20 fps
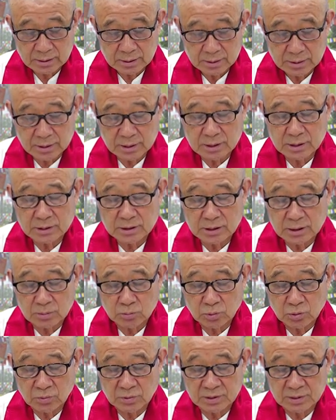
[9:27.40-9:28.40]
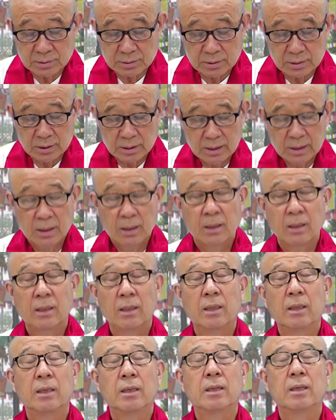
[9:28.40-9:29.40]
그러니까 지금 보면은
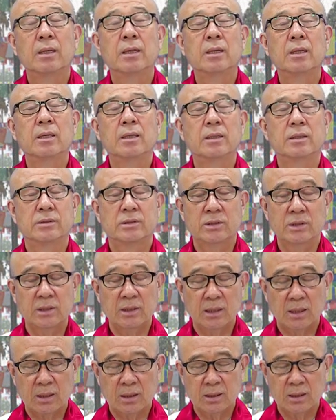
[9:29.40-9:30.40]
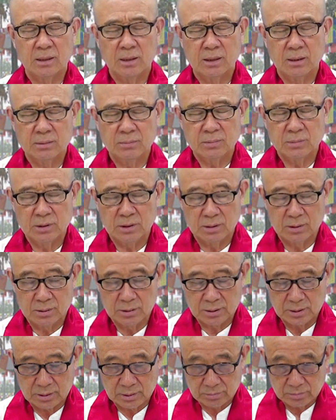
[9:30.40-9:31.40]
에, 스리랑카
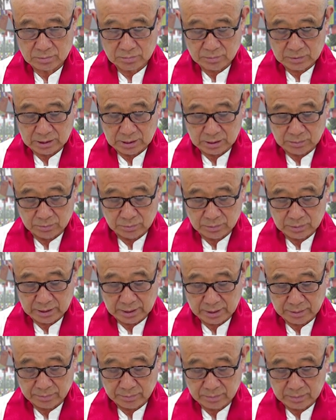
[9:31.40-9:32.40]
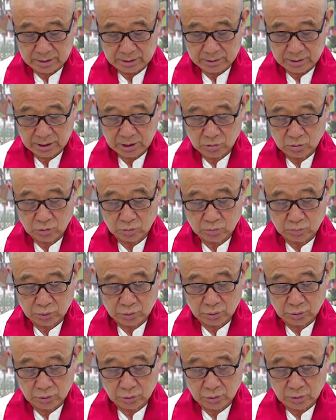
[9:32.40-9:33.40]
저기 일, 미얀마 태국
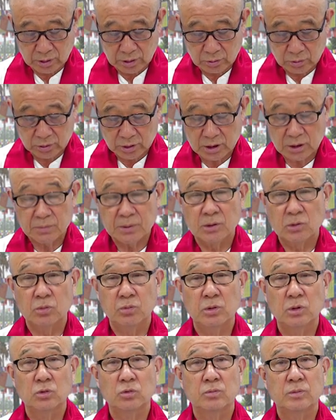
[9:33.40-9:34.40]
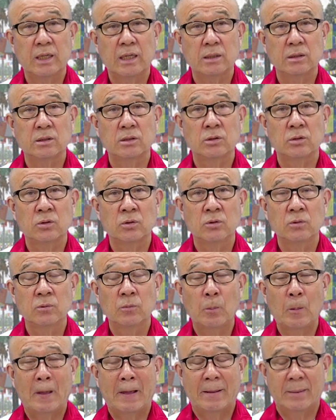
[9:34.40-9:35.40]
불교하고 티베트 불교 좀 다르거든요
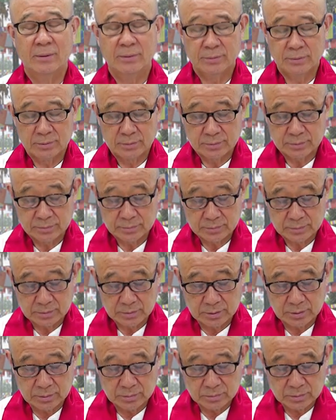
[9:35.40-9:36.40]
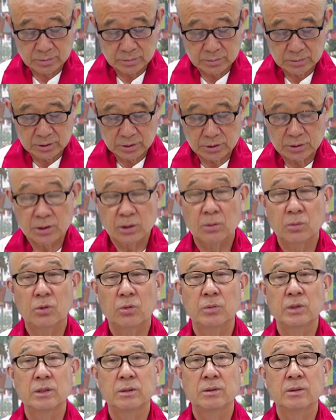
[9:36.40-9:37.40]
응? 실제로
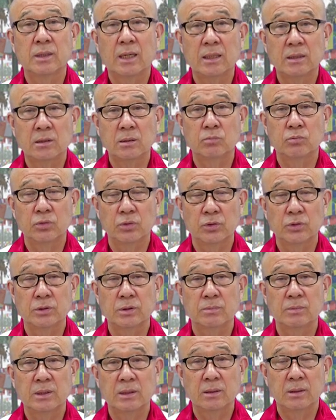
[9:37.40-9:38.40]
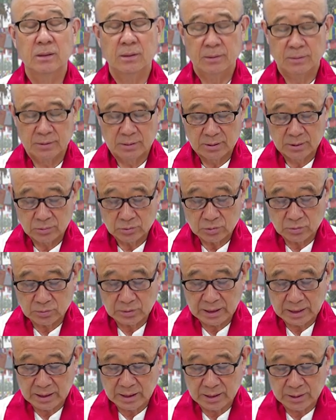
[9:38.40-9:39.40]
보면은 같은 불교지만 좀
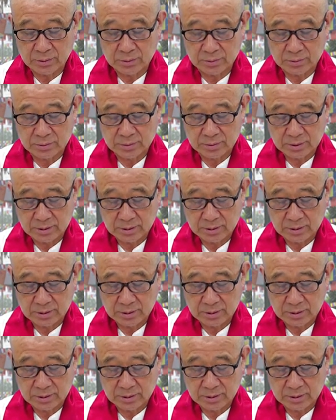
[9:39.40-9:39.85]
달라요